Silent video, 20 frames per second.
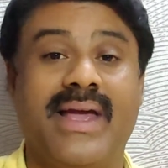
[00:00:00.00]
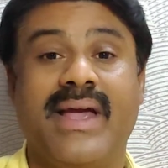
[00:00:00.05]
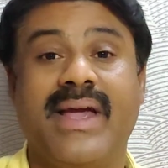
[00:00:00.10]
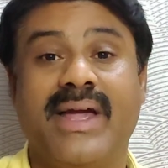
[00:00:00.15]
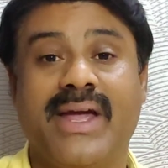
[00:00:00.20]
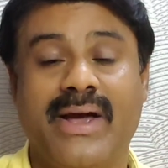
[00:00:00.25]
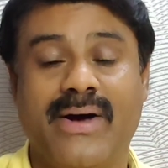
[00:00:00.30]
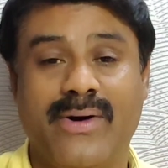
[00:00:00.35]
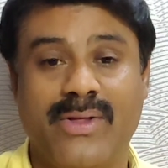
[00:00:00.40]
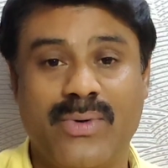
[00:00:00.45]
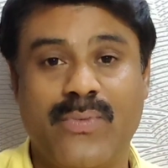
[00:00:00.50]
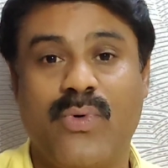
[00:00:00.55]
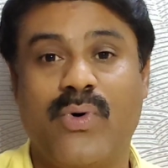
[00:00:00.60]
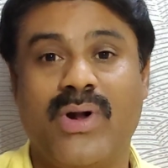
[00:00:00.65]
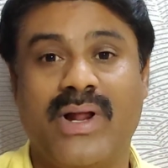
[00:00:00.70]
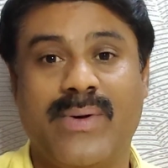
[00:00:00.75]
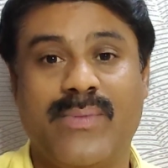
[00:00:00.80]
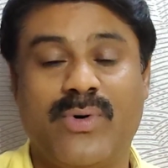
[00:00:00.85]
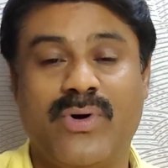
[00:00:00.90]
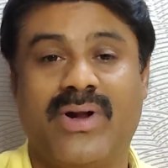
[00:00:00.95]
எங்கேயாவது
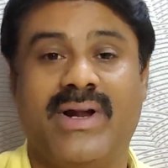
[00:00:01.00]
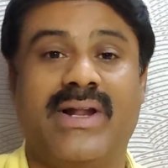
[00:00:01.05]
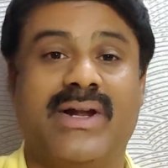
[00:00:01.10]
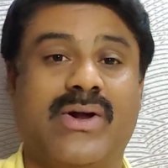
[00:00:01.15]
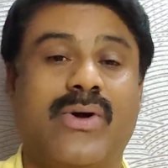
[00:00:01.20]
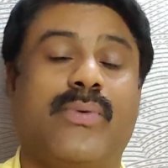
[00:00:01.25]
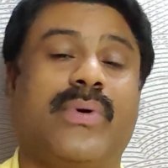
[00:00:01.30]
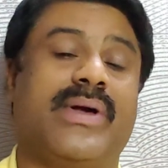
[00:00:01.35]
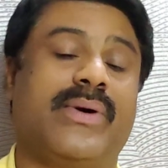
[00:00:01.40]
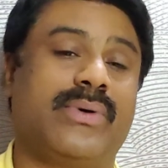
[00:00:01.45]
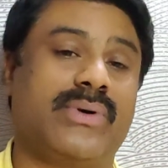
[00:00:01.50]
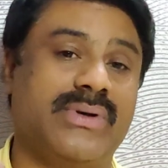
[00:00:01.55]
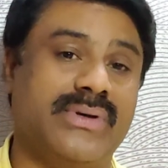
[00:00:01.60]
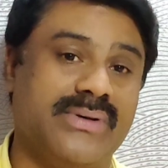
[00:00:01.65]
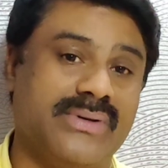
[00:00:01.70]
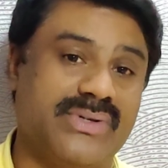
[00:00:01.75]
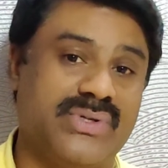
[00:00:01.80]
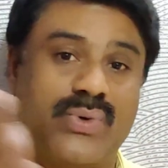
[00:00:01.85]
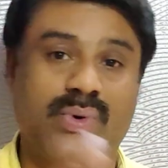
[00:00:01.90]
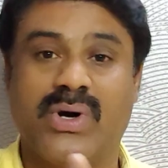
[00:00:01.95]
மூளை முடுக்கில் இருக்கக்கூடிய ஒரு
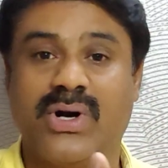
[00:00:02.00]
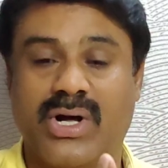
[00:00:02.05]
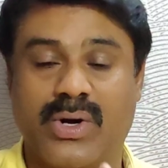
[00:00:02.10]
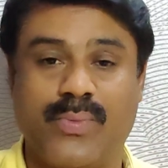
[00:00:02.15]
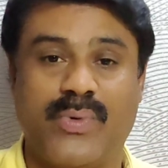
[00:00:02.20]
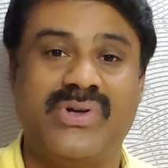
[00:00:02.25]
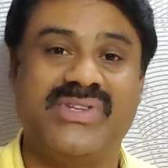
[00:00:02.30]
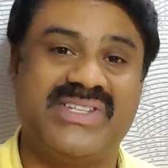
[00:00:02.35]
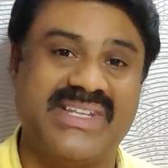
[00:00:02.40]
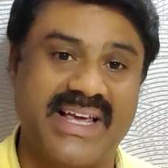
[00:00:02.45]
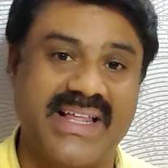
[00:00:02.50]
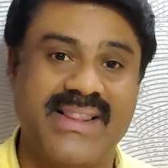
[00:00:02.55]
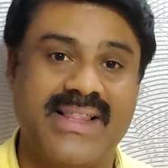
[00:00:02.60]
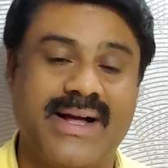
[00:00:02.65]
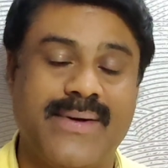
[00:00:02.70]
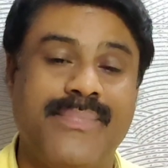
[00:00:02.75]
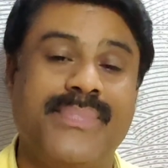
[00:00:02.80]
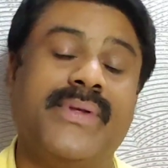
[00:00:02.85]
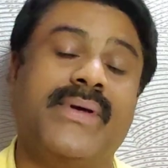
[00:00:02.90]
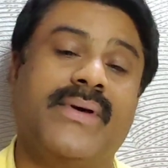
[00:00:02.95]
ஸ்டூடெண்ட்டுக்கு போய்
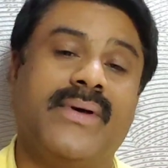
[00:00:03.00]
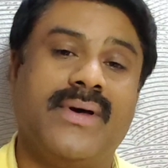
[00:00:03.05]
சேர்ந்தால்